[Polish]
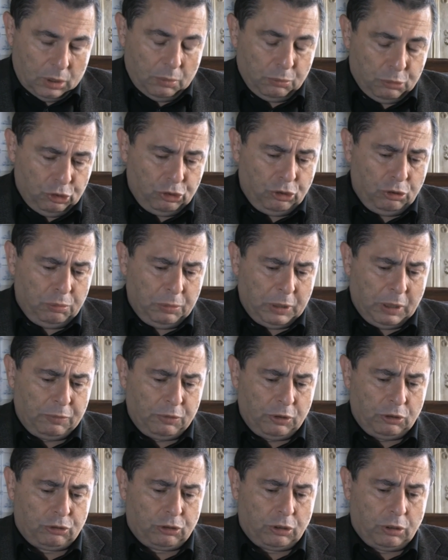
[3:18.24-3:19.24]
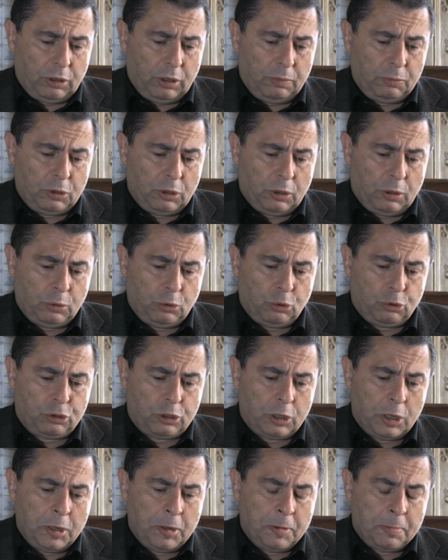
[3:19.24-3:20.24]
przyszliśmy tam wieczorem, to
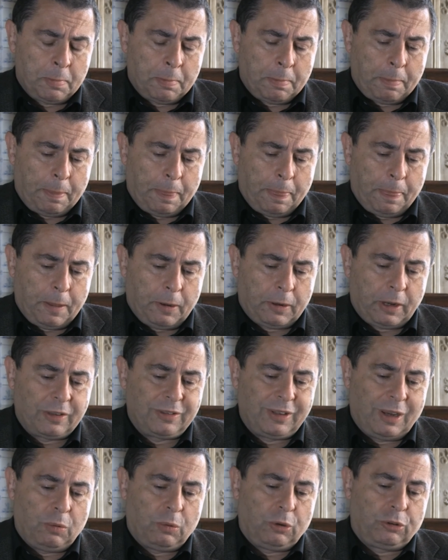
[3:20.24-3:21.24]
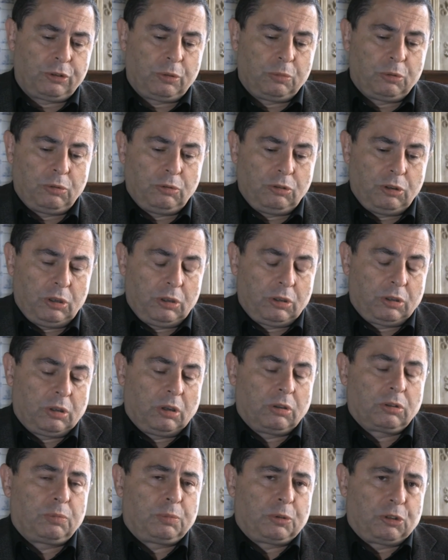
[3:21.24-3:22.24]
już mm, okazało się, myśmy wiedzieli,
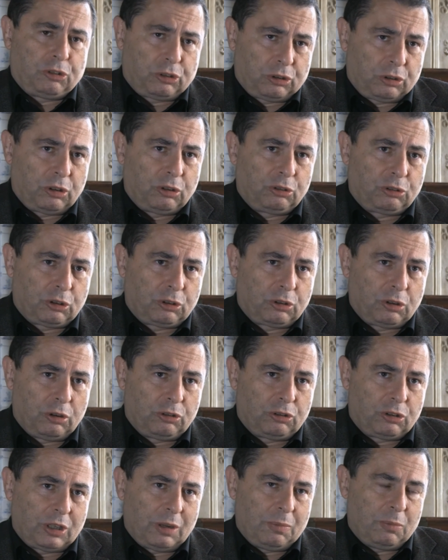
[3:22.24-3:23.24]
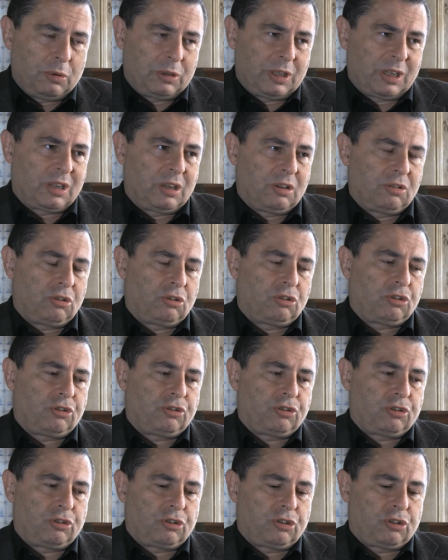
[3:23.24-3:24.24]
kto przecież kto jest kto, że tam były takie
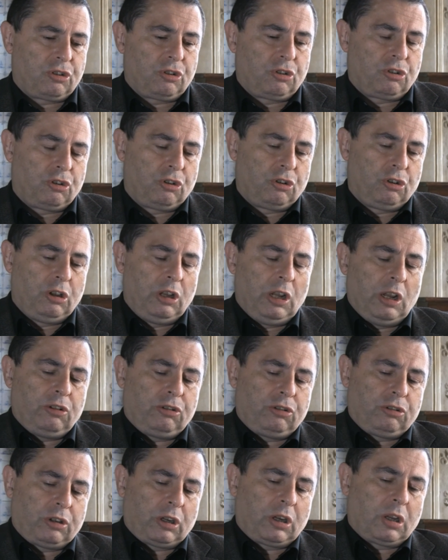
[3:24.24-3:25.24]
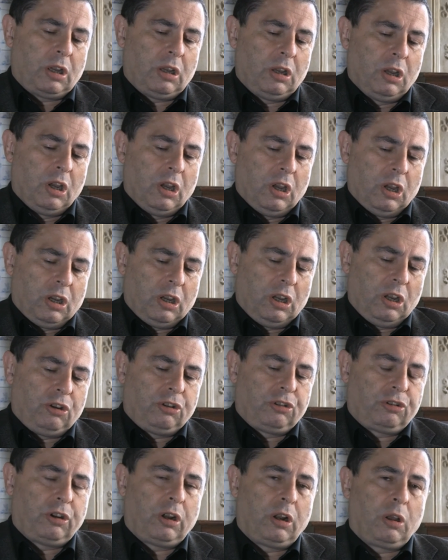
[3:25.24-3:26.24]
ileś, taka,
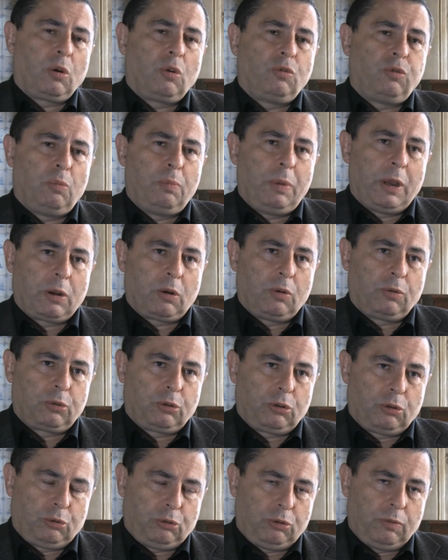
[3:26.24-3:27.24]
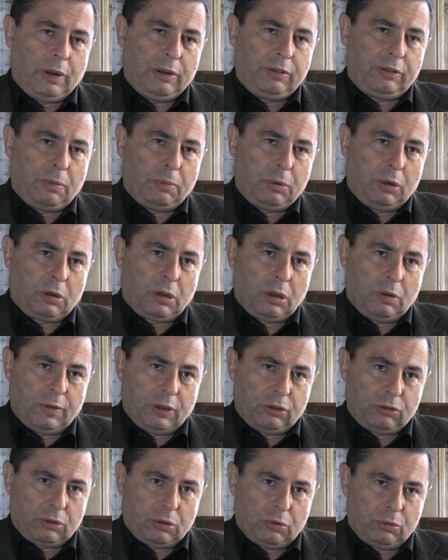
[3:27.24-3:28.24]
ileś szeregów ubeków, którzy usiłowali
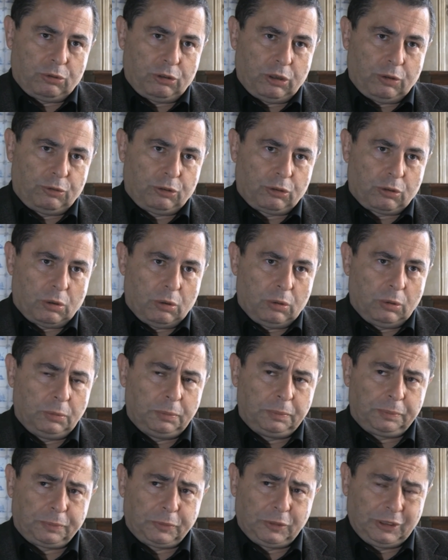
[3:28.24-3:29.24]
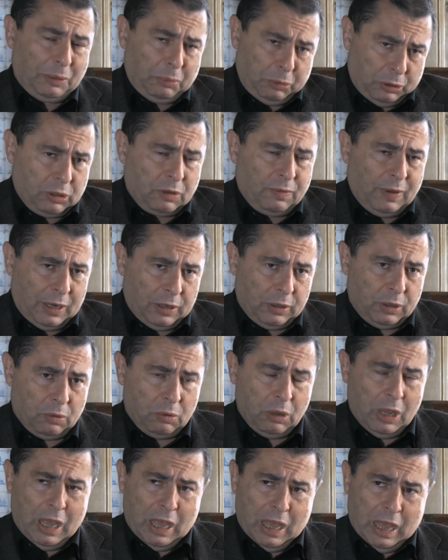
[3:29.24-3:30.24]
zablokować tą szewską i zablokowali ją.
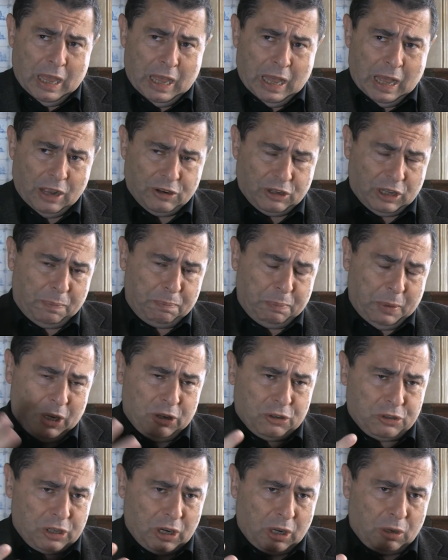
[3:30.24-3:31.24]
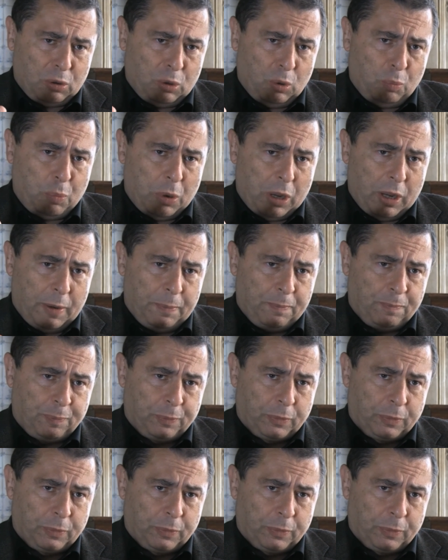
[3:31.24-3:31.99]
Ta pierwsza grupa